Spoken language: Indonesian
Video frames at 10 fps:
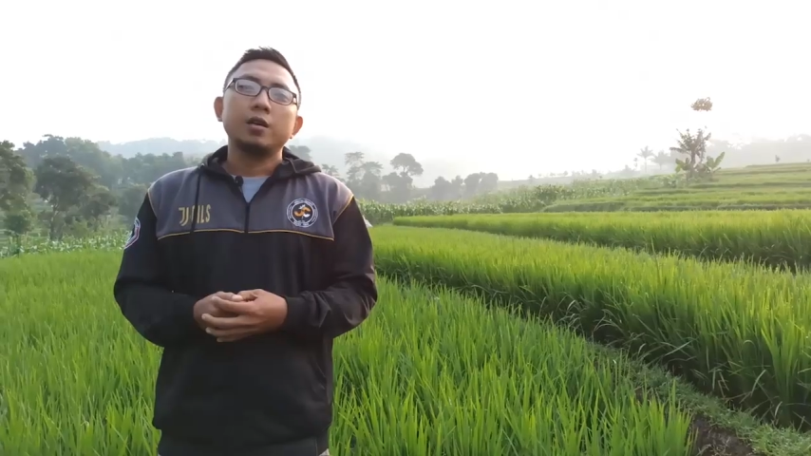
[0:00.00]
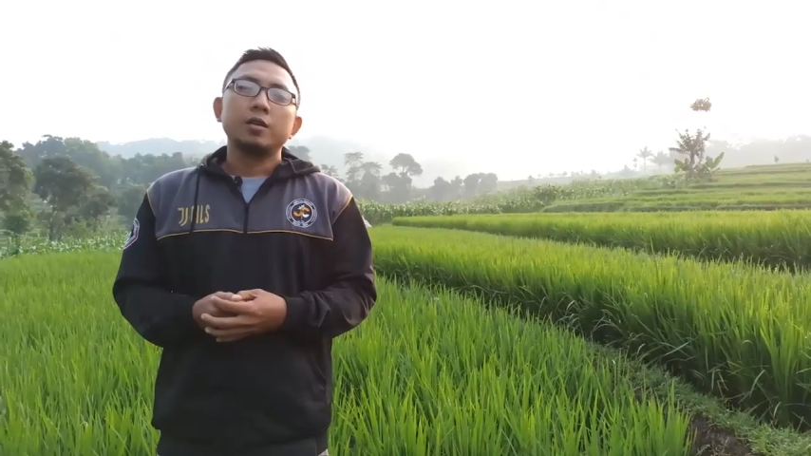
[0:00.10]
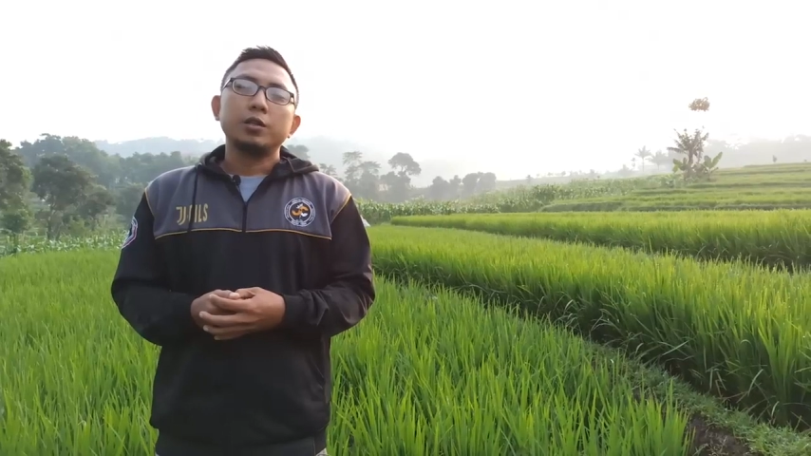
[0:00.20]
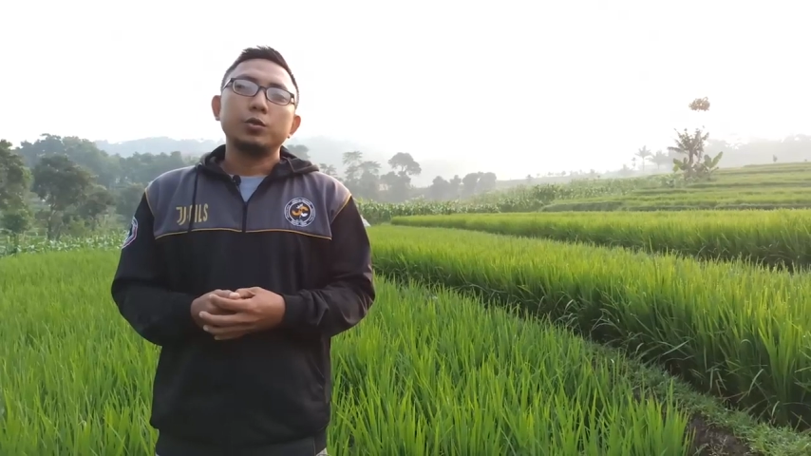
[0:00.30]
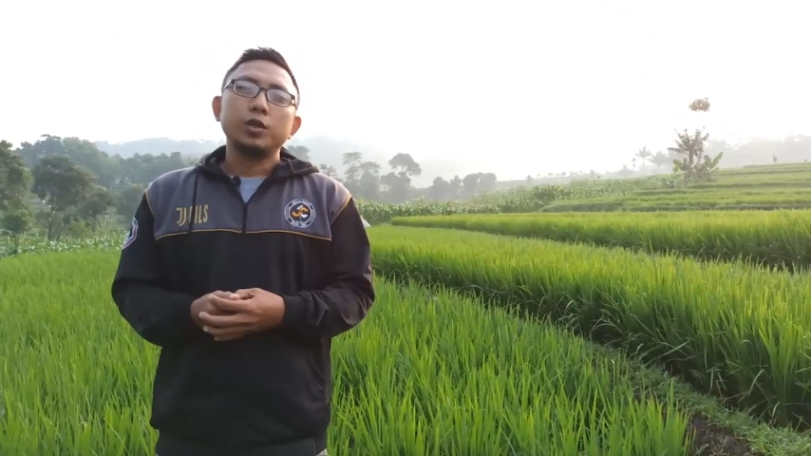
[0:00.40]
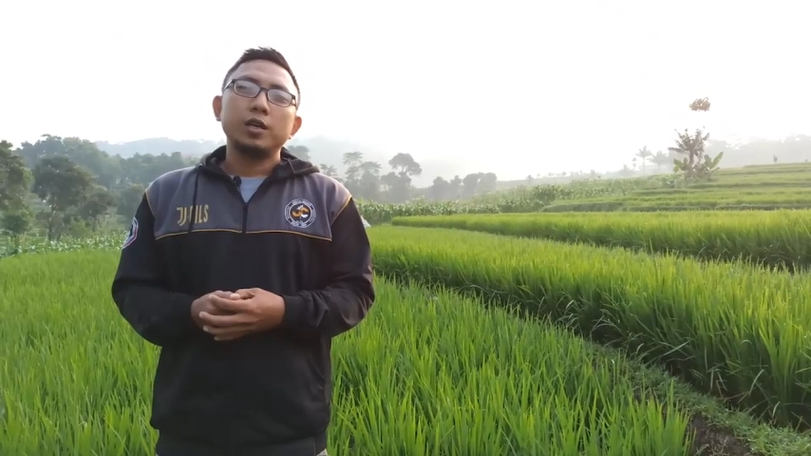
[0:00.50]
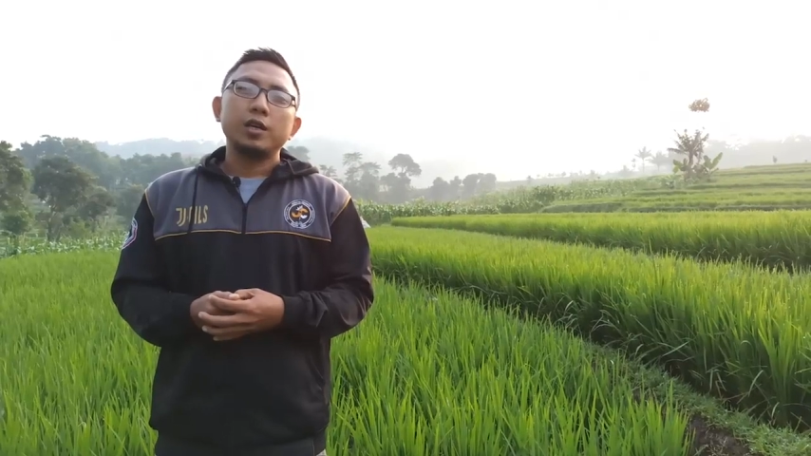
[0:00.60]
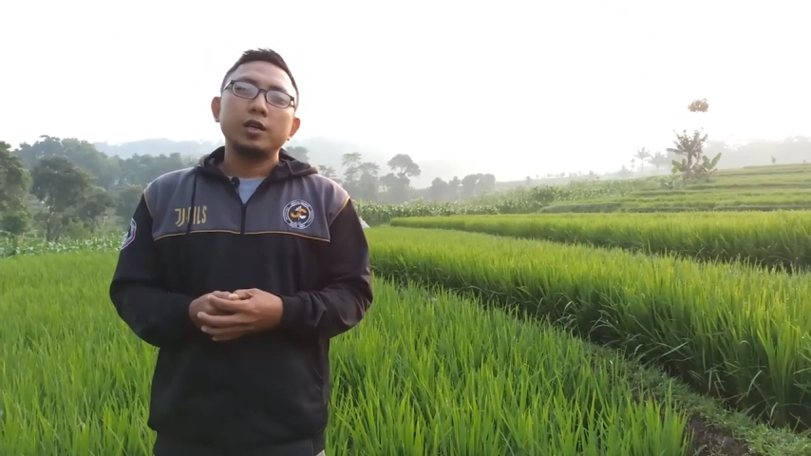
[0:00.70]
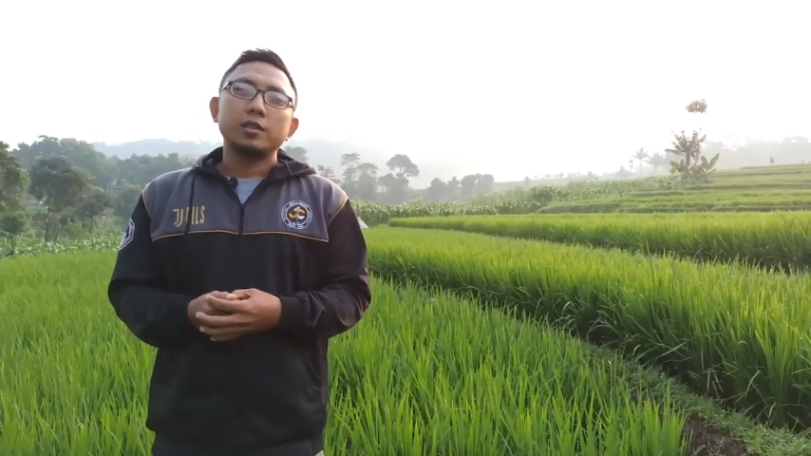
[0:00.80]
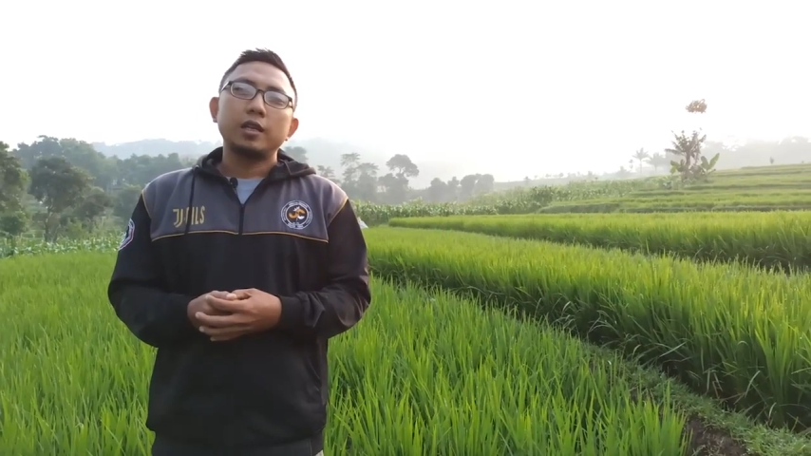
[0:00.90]
tentunya
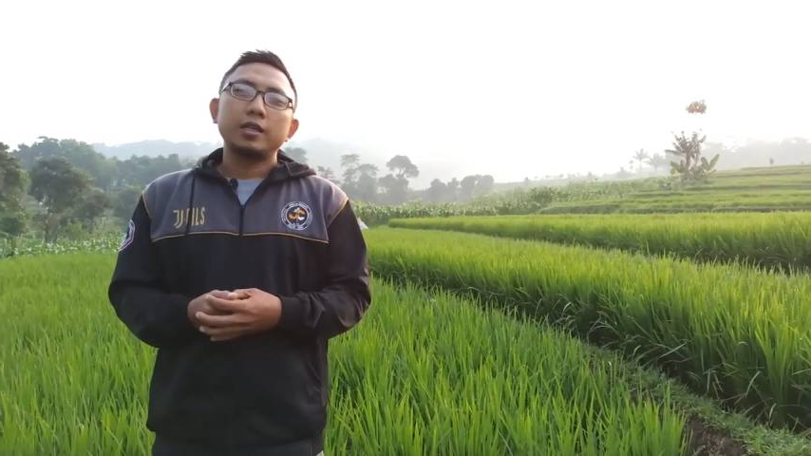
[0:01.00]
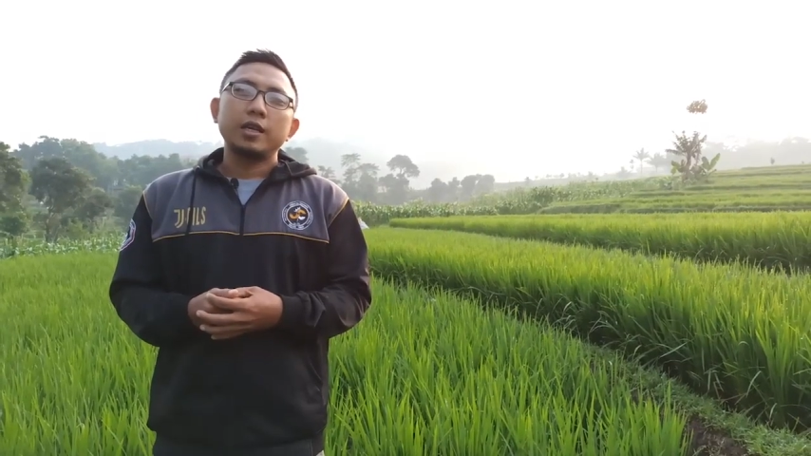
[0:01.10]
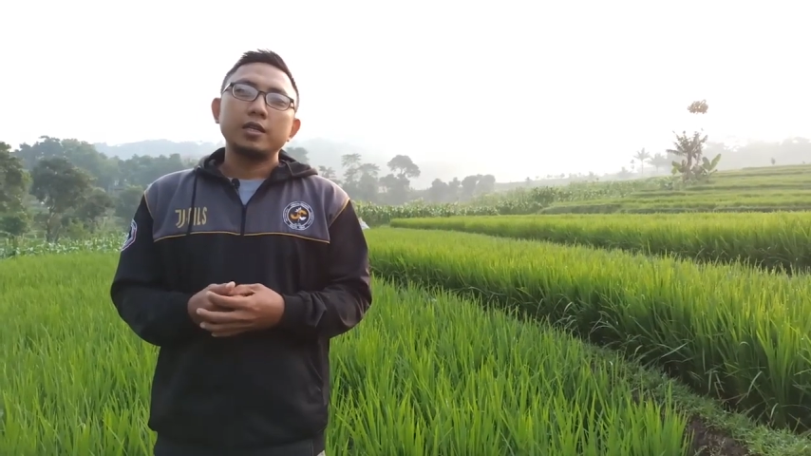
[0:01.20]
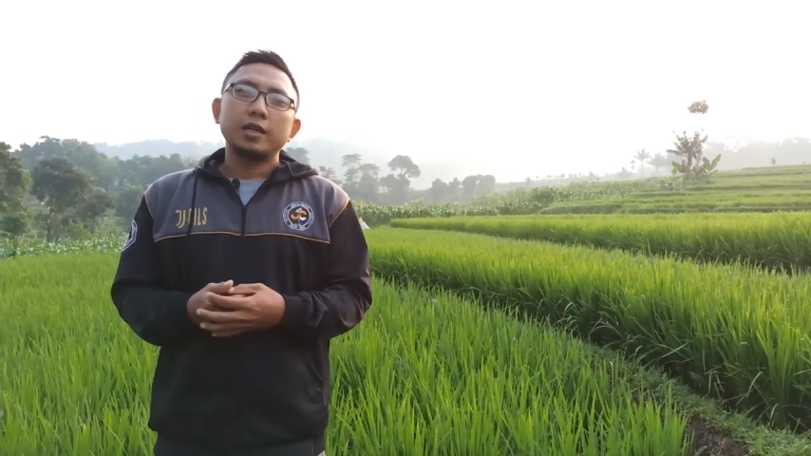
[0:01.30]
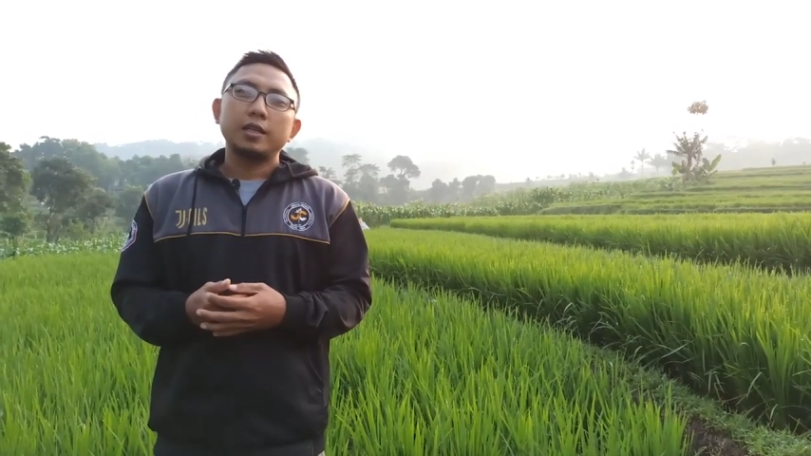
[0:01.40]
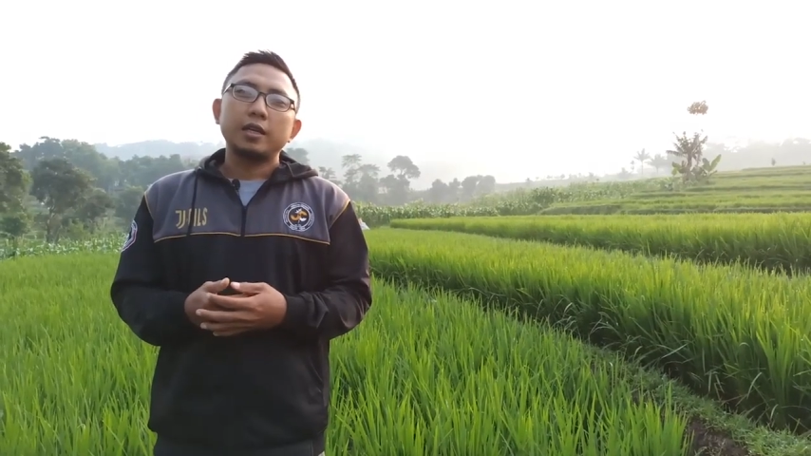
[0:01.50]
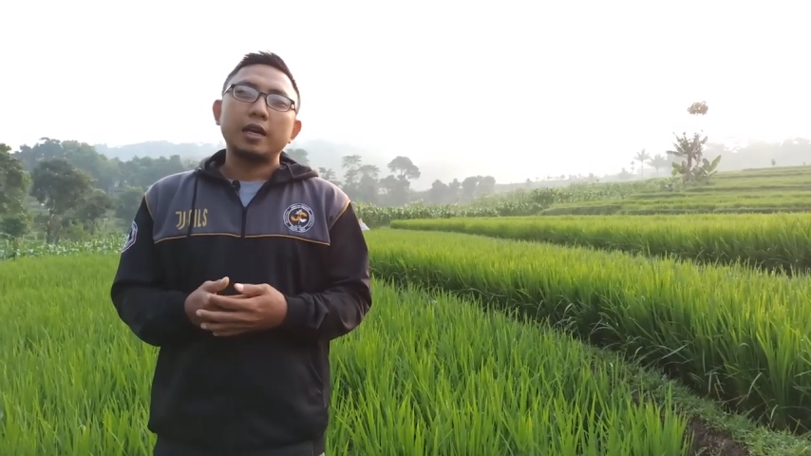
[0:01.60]
senantiasa kita